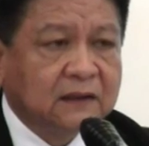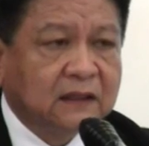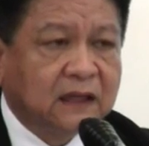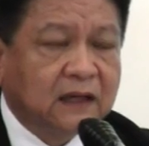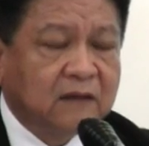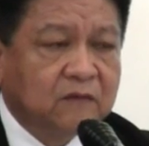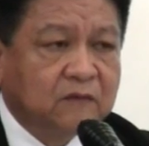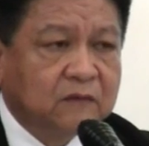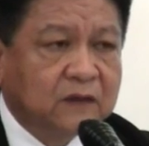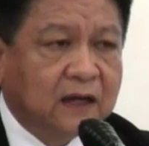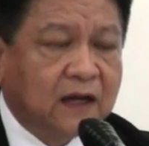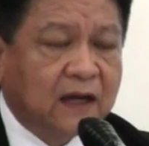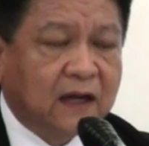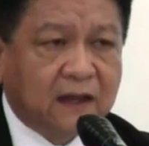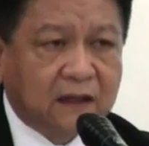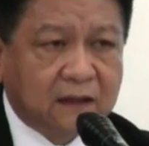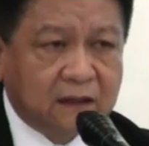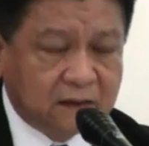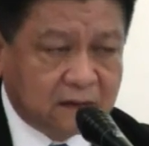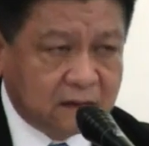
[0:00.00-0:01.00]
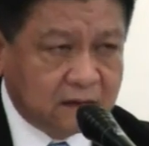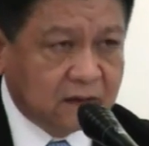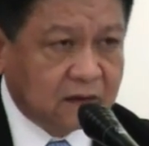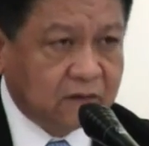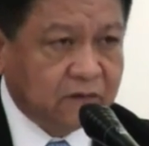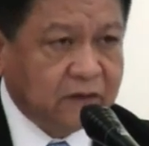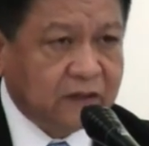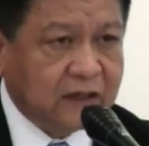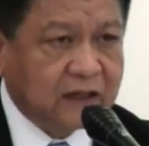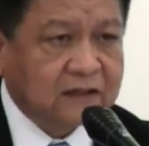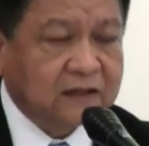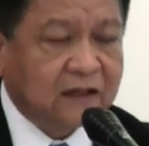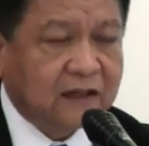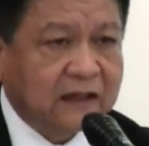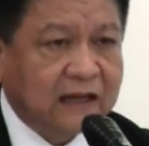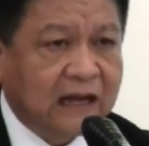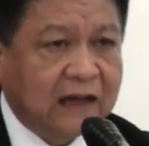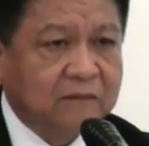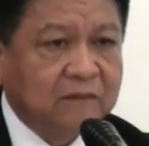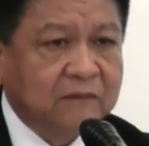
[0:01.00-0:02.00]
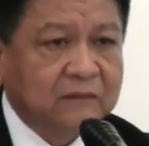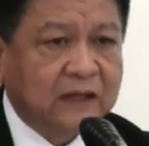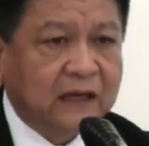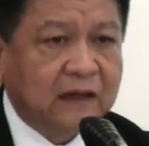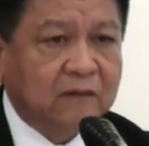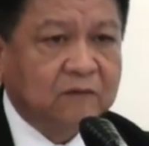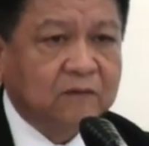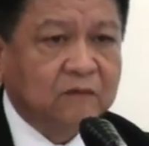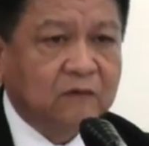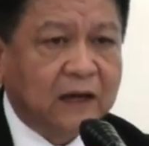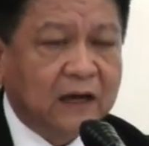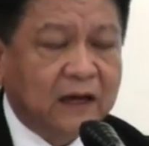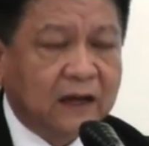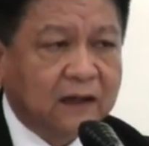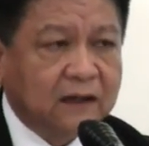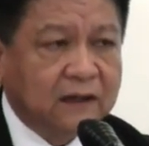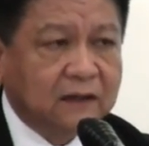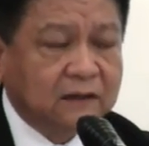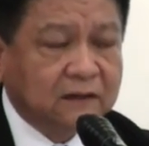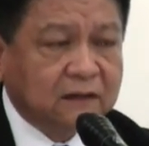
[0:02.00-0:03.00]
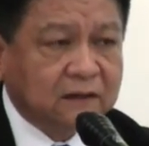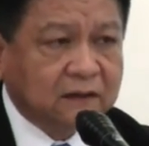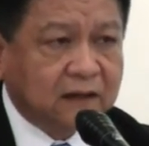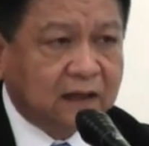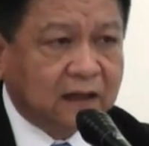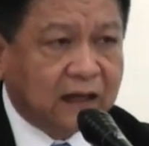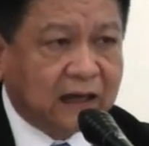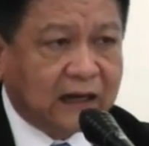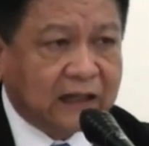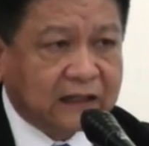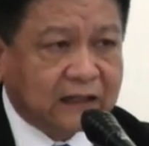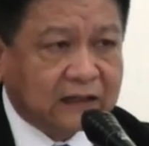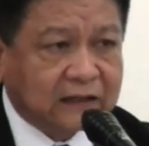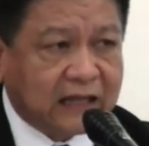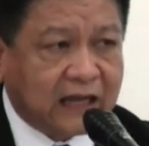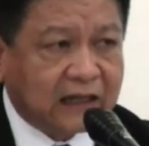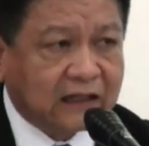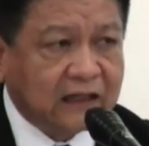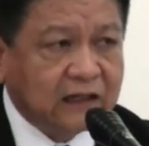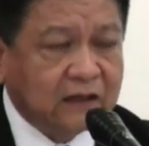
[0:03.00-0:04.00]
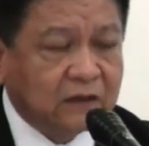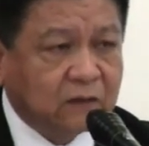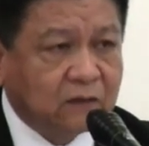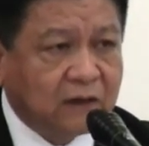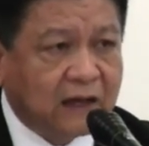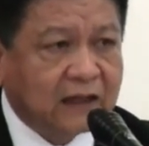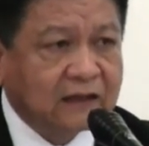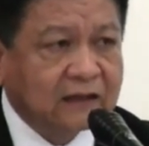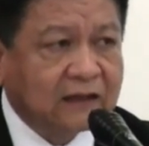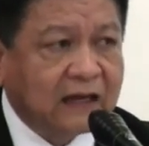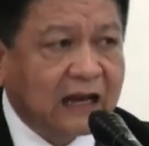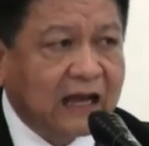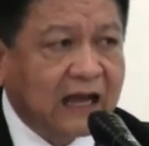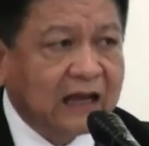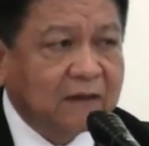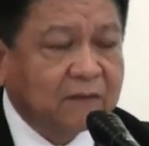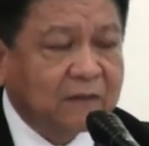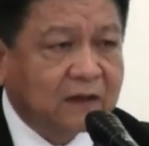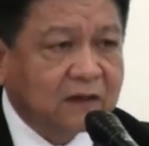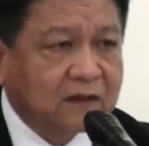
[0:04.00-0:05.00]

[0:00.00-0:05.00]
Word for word: คำว่าวินาศกรรมคำว่าอะไรต่างๆที่ดูแลอันตรายมัน